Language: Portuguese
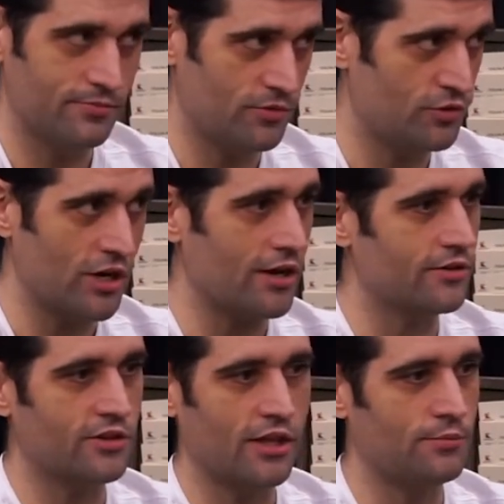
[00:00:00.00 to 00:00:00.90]
Já
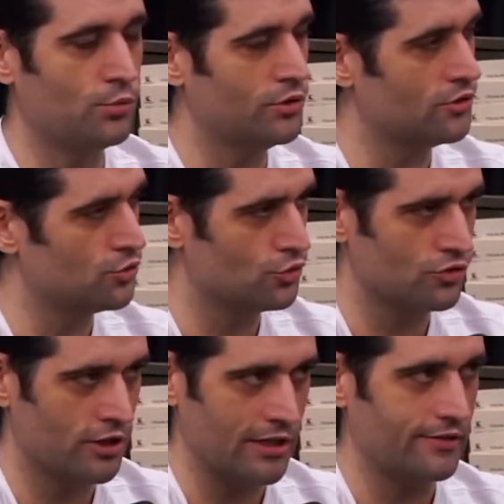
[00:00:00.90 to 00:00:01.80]
tem muitas discussões
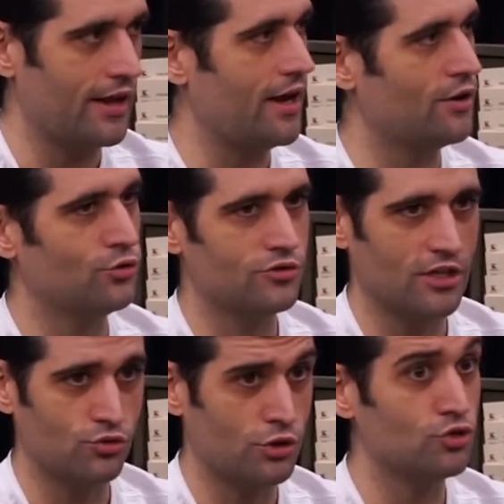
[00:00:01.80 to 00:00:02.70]
na Inglaterra, nos
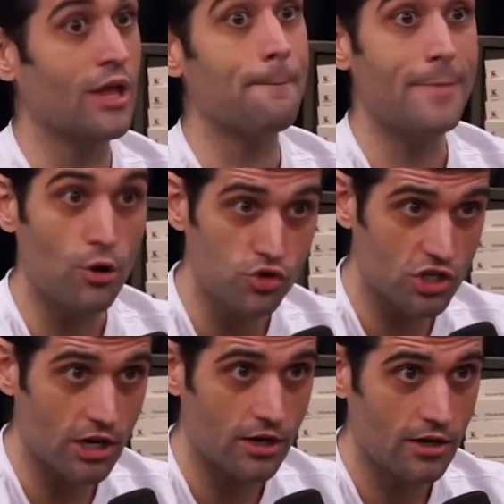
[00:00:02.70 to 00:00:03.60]
Estados Unidos, na
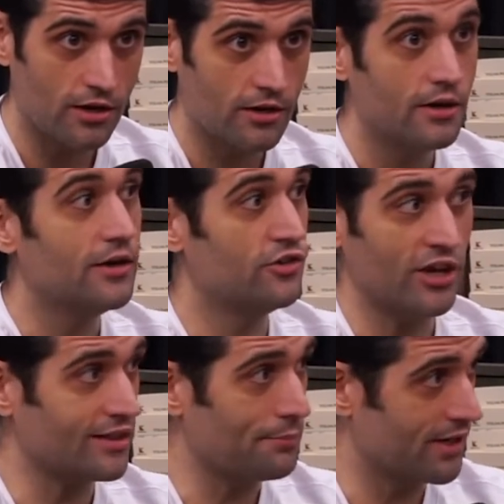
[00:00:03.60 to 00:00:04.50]
Bélgica
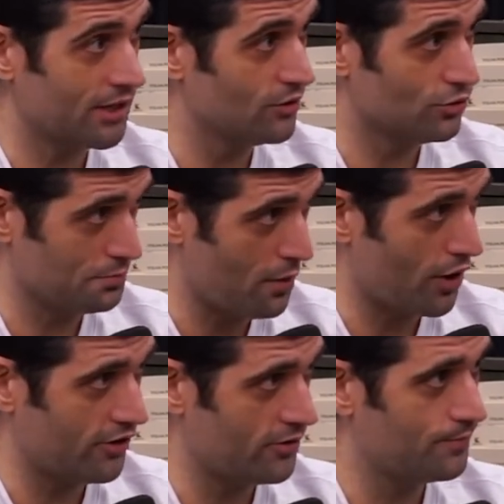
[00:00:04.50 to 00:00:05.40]
já tá banido, não
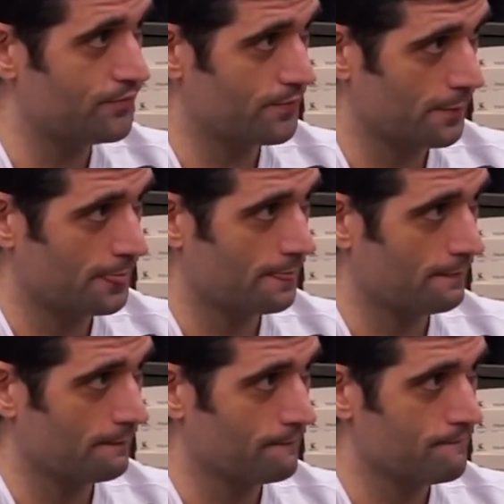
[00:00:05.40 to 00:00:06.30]
pode. É o famoso abrir o
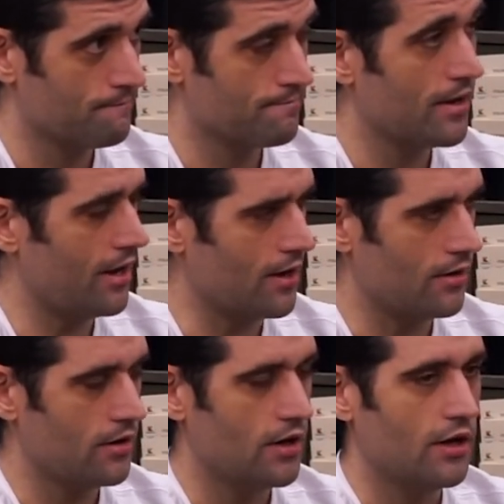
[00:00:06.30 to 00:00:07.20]
balzinho. É.
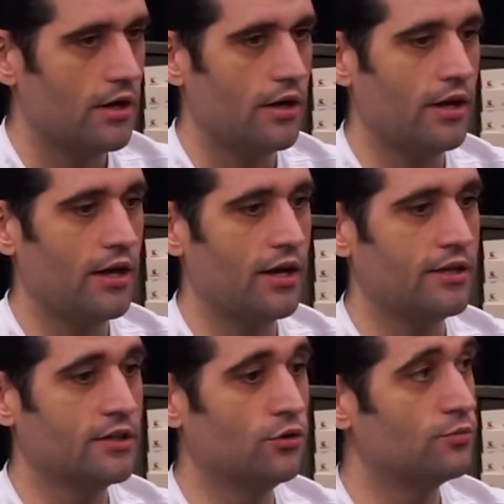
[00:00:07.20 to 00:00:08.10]
É. É,
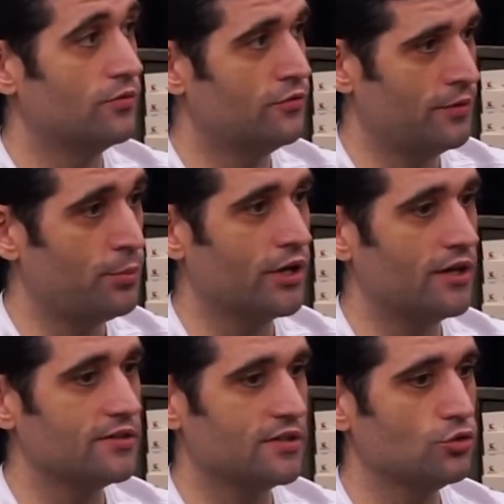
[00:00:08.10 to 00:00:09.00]
então,
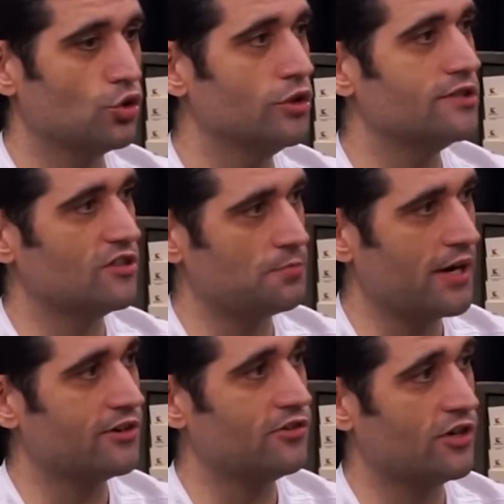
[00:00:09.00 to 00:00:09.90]
porque são todas as
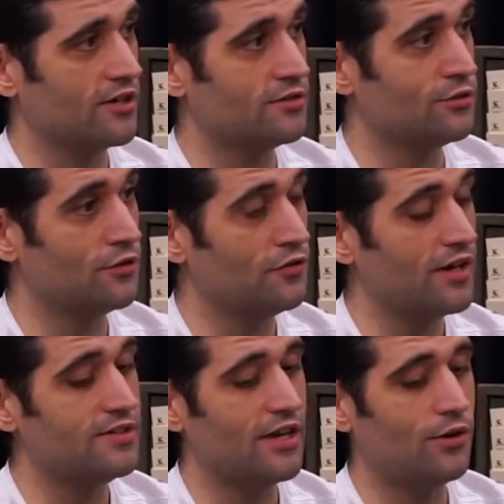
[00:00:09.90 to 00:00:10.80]
práticas de cassino que
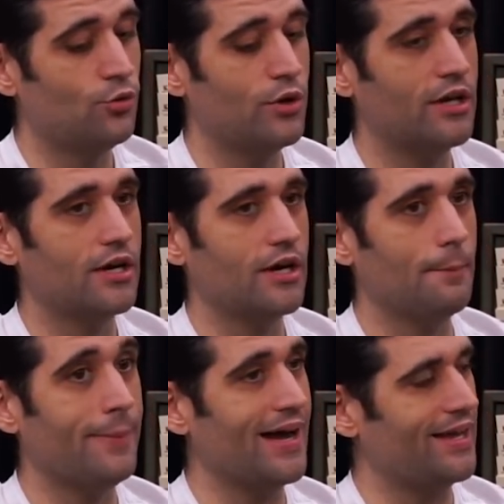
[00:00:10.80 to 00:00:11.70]
faz, e a única
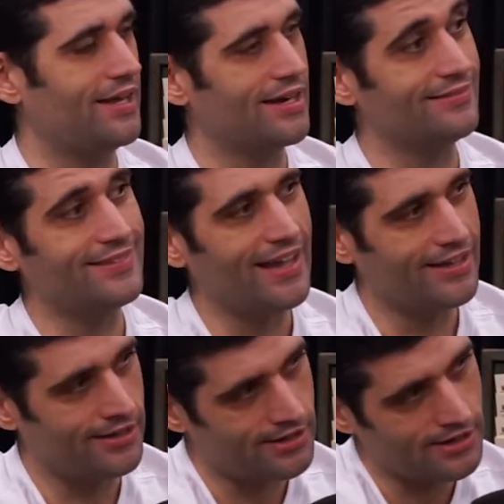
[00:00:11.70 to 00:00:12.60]
barreira
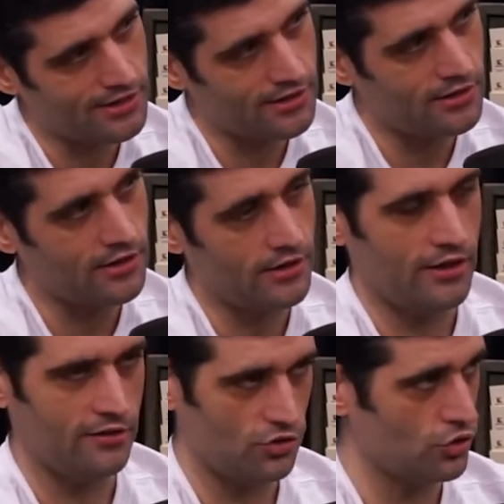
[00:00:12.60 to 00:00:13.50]
técnica que
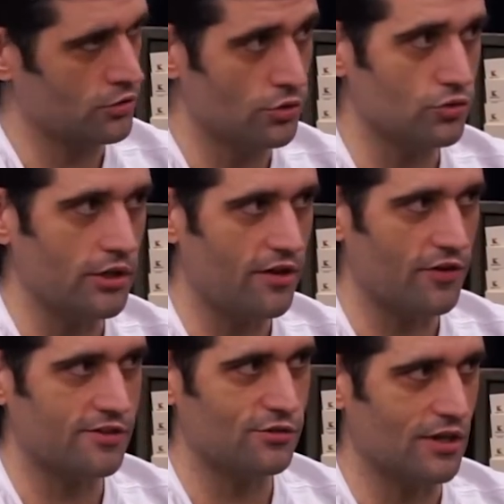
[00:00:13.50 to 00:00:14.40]
esse jogo Não só a EA
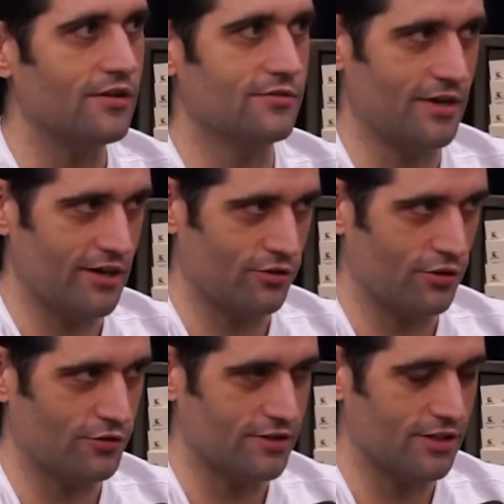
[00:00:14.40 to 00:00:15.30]
faz isso, tá? Vários
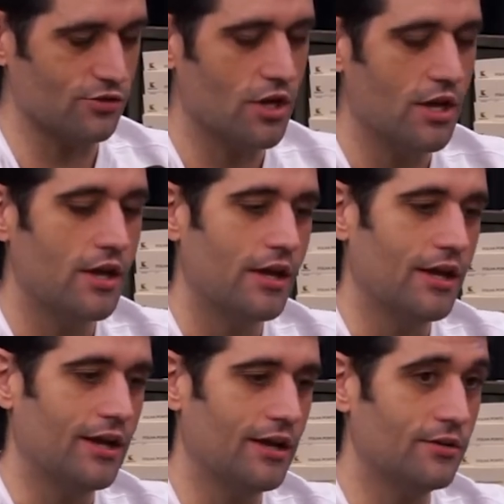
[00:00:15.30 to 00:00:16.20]
jogos fazem isso.
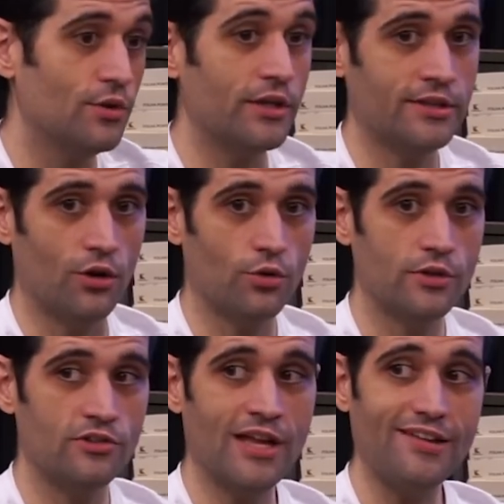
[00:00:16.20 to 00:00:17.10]
É, então,
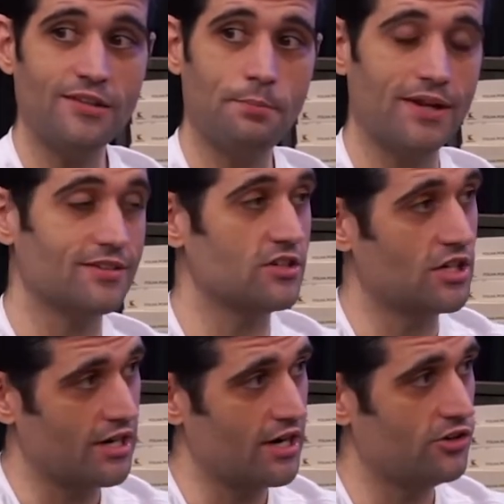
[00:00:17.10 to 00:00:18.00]
das empresas
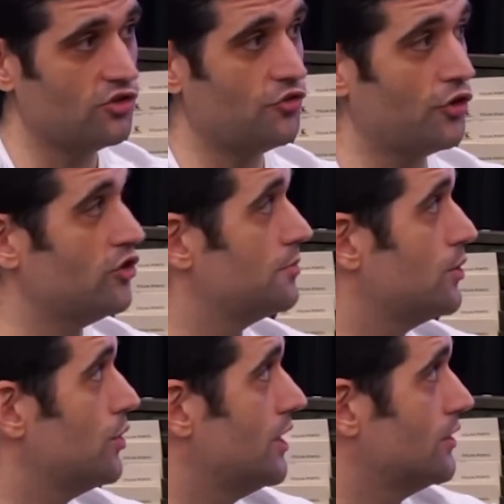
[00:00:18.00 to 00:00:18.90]
grandes, foi
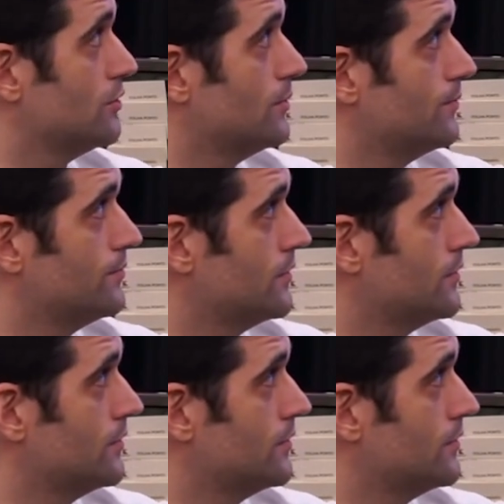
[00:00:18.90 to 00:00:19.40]
diminuindo. Aí,